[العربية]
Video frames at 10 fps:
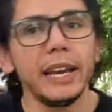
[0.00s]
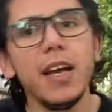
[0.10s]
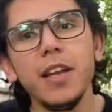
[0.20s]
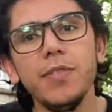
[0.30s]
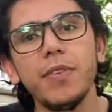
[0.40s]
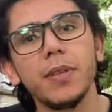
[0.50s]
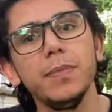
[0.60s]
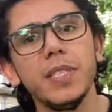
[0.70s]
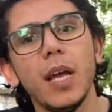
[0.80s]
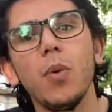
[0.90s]
خلينا نفرض
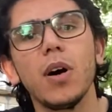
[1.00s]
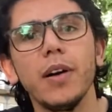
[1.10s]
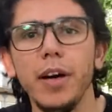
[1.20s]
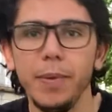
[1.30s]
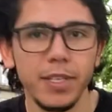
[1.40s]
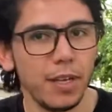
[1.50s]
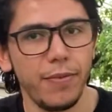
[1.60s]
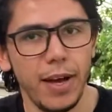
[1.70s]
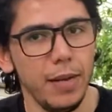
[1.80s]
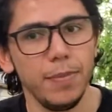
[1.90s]
مثال واقعي بيحصل
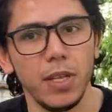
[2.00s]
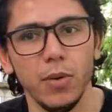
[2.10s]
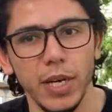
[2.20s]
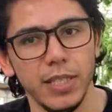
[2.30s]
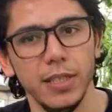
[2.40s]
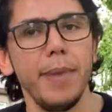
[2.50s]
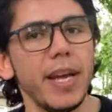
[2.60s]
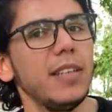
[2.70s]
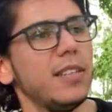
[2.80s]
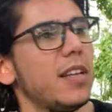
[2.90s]
في عالمنا دلوقتي
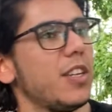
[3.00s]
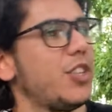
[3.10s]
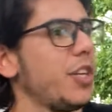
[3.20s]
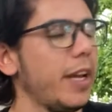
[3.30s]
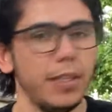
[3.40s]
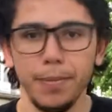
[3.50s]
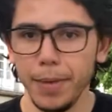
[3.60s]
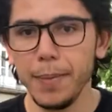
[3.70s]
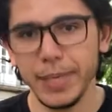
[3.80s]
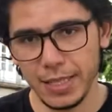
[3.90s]
مجلس إدارة شركة
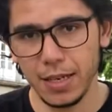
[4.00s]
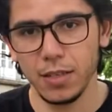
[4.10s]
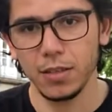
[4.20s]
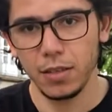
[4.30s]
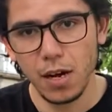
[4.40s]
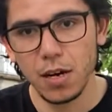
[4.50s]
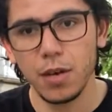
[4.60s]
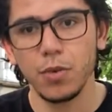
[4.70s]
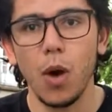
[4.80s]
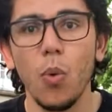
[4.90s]
ما مثلا
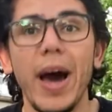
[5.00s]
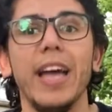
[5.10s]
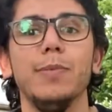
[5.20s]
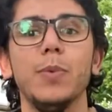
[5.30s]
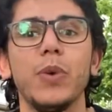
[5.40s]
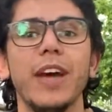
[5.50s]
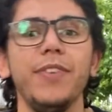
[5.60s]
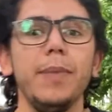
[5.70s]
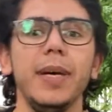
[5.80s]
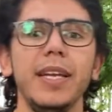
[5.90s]
قرر أو وعد
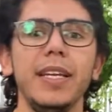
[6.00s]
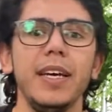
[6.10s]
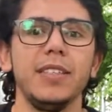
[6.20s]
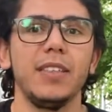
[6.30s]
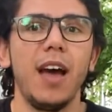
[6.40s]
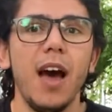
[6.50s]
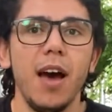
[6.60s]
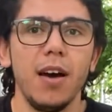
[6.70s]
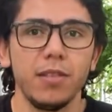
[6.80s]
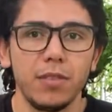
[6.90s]
بمكافأة مالية إذا
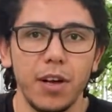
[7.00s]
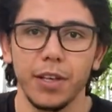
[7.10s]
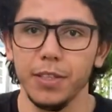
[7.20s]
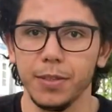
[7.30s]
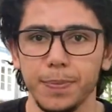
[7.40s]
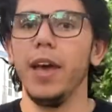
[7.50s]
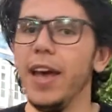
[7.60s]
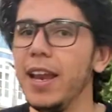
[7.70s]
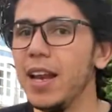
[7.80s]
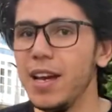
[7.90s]
اتحقق تارجت
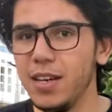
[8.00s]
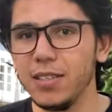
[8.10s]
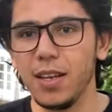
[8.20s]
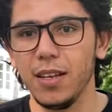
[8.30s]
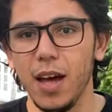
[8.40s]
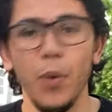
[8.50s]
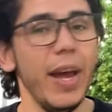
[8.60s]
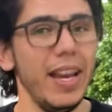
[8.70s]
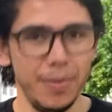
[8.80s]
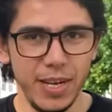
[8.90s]
إيه اللي هيحصل أو
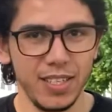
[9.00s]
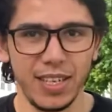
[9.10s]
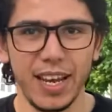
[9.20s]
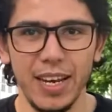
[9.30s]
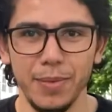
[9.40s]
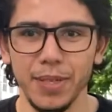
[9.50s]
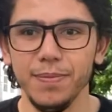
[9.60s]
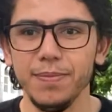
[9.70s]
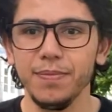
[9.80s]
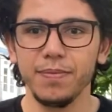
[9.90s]
إيه اللي بيحصل غالبا
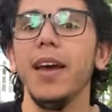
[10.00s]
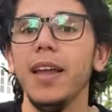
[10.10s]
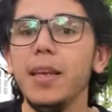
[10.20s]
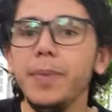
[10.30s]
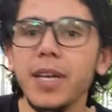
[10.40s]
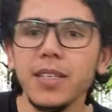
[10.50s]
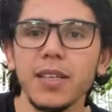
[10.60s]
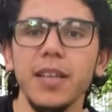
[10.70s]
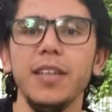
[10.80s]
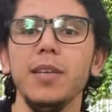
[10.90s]
اللي
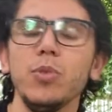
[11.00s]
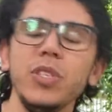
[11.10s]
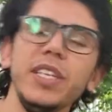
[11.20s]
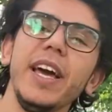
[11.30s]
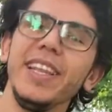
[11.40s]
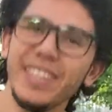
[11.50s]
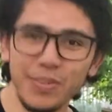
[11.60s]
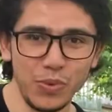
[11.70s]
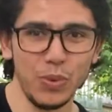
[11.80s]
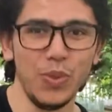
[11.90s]
بيحصل ان المديرين
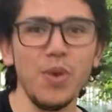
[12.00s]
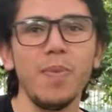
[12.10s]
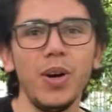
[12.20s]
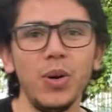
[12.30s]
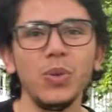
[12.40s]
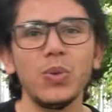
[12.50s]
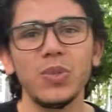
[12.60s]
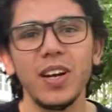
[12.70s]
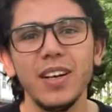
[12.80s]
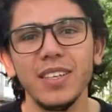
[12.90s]
هيتفقوا ان هم يحطوا
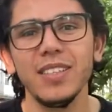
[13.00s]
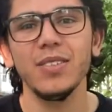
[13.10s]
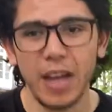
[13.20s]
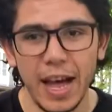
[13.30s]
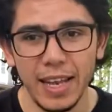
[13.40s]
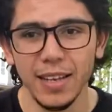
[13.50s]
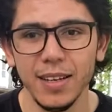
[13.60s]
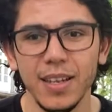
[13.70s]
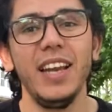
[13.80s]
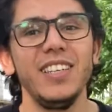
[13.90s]
تارجت اقل
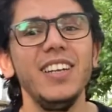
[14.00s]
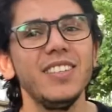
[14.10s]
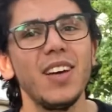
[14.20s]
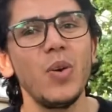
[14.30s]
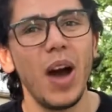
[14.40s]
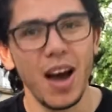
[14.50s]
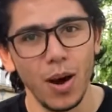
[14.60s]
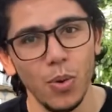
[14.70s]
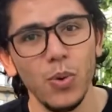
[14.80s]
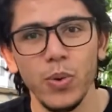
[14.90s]
علشان يقدروا
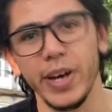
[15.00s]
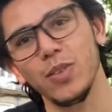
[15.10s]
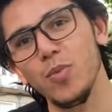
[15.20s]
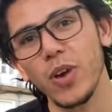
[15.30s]
يحققوه وياخدوا